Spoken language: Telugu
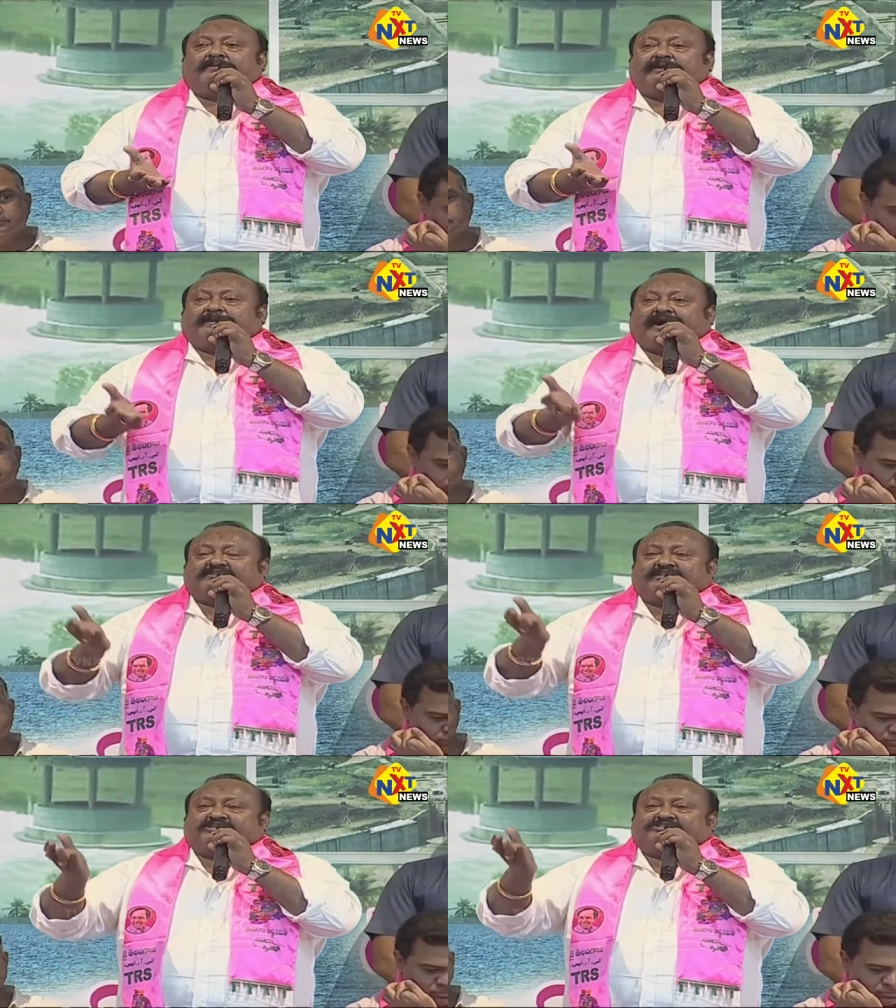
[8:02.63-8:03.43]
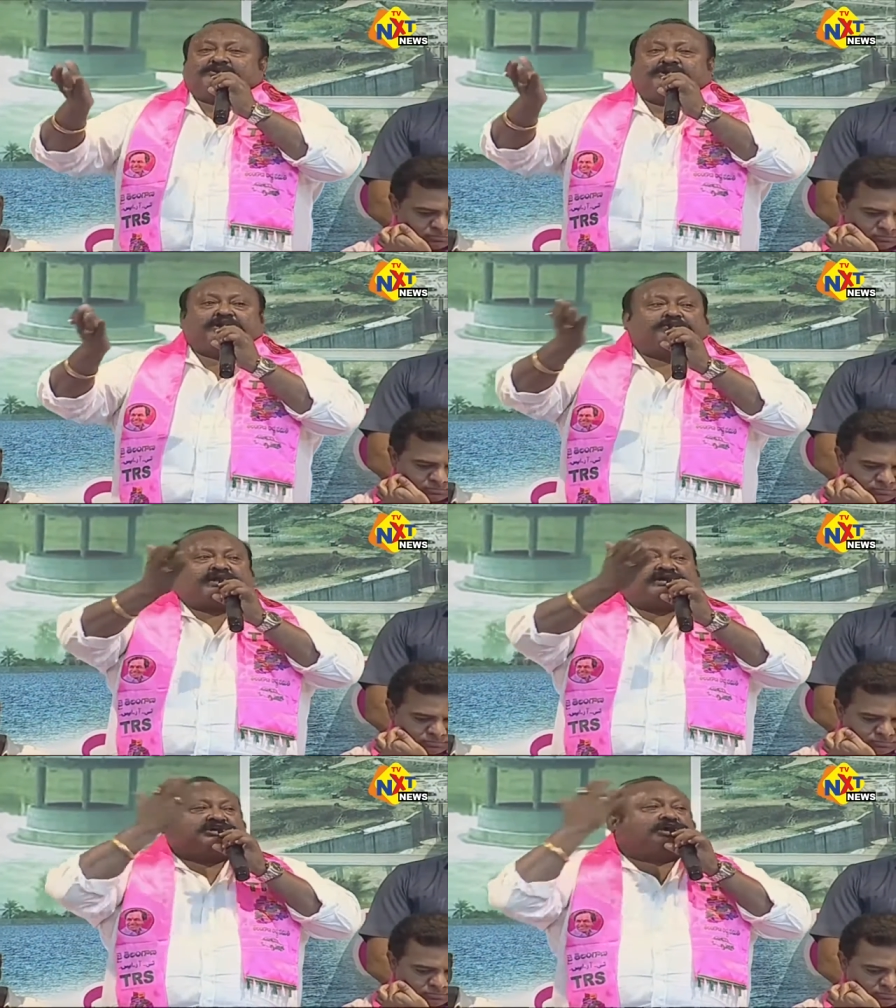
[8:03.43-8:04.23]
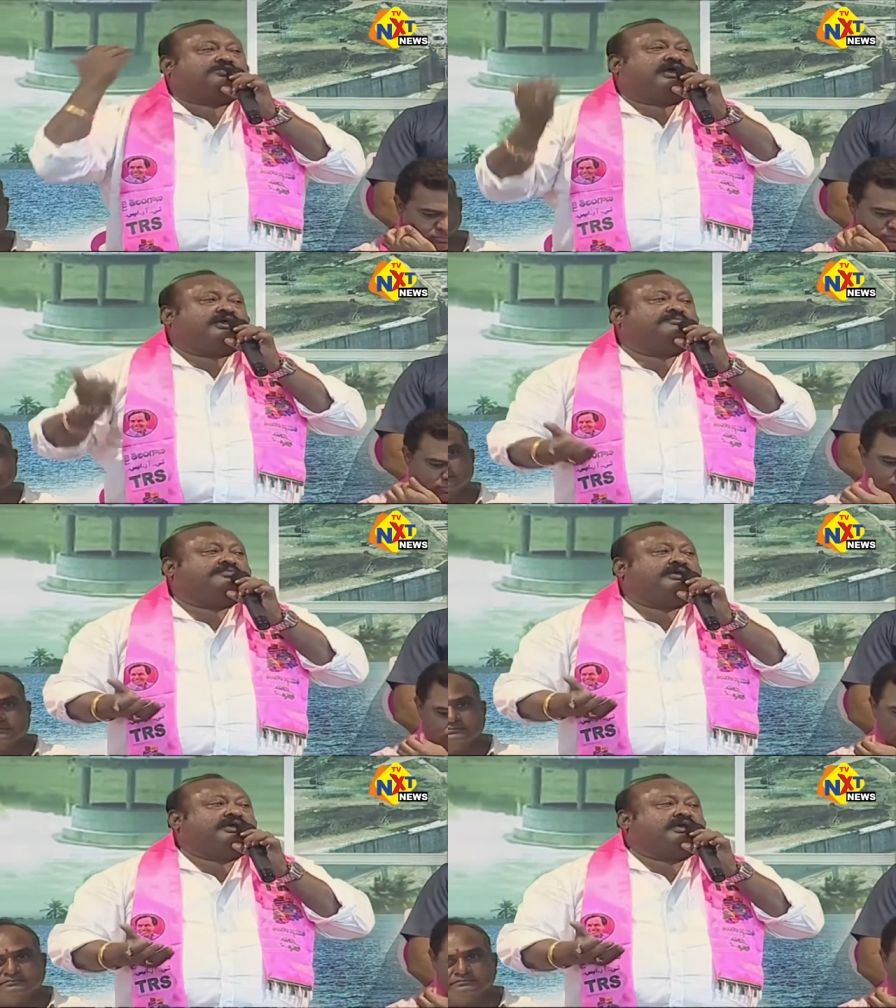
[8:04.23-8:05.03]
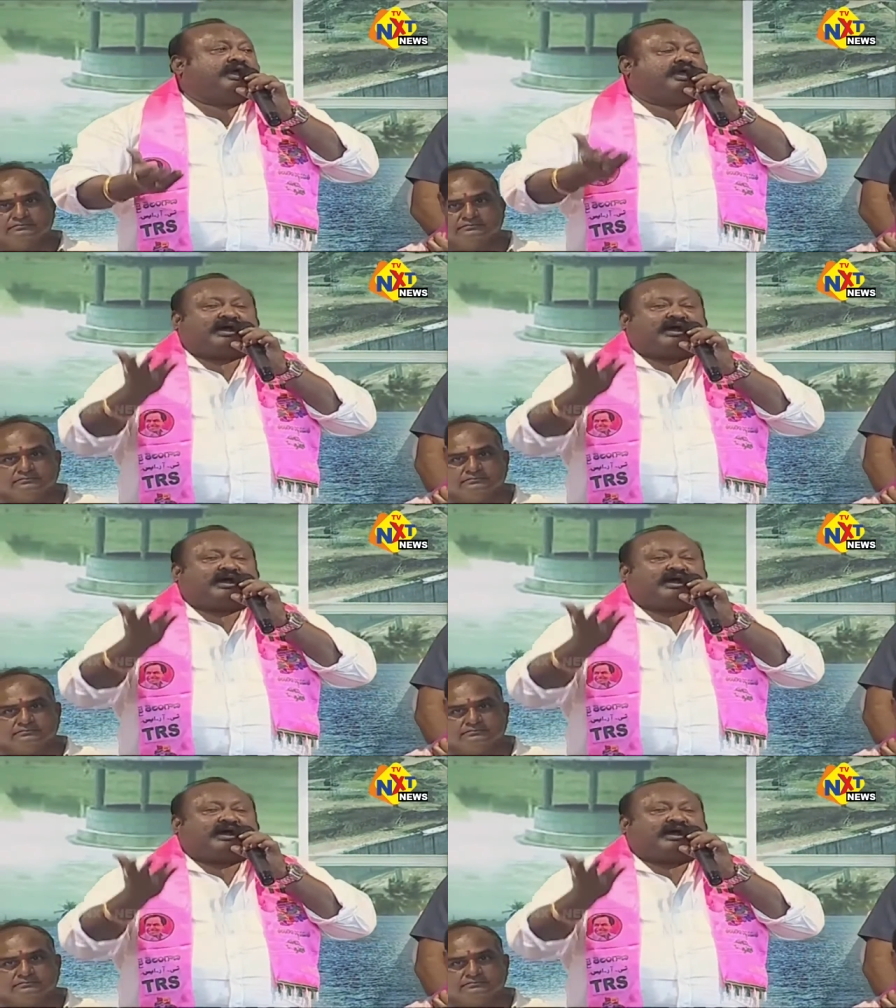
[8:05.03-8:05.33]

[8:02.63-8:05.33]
మరి భారతదేశంలో ఎన్నో రాష్ట్రాలు ఉన్నాయి ఏ